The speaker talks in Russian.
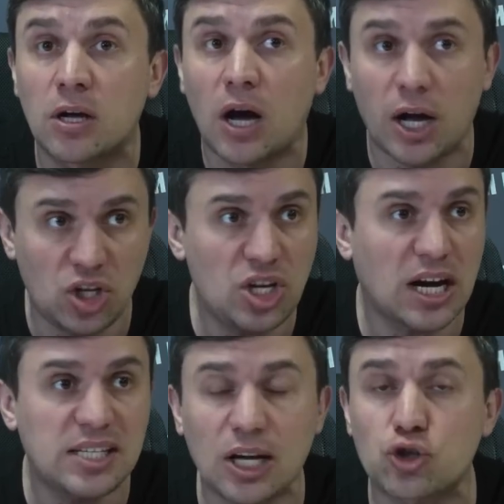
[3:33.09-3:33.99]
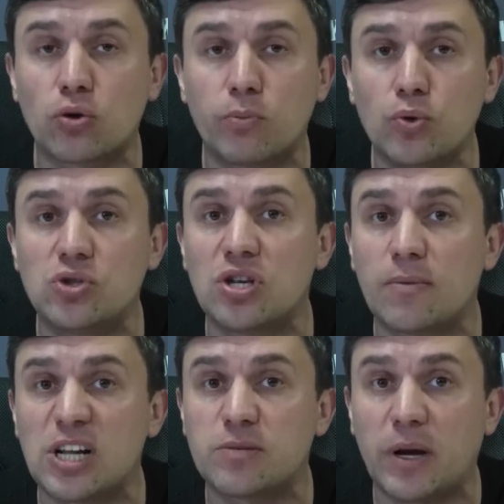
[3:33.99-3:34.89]
Они не хотят, чтобы люди
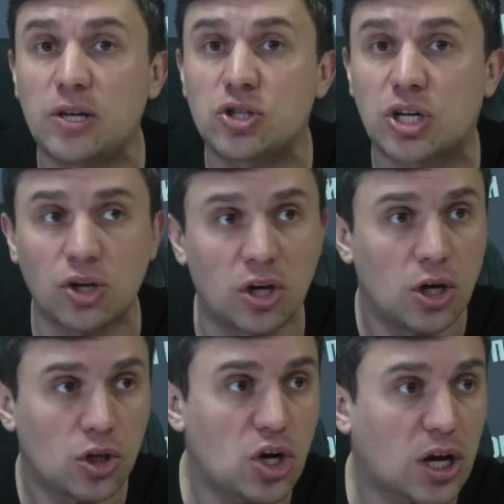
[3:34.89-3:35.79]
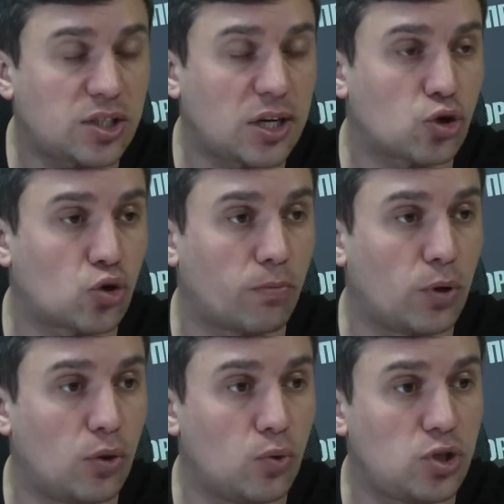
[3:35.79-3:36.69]
занимались политикой, они не хотят,
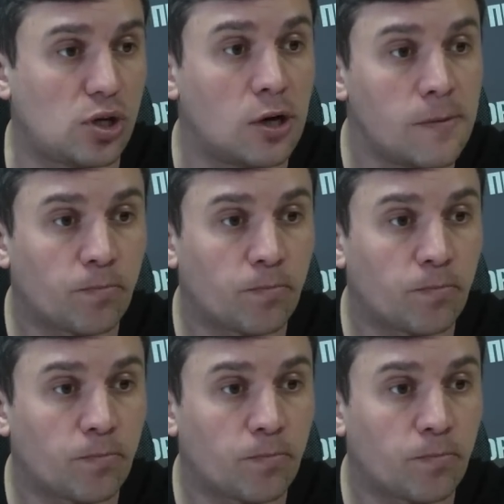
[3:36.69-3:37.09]
чтобы люди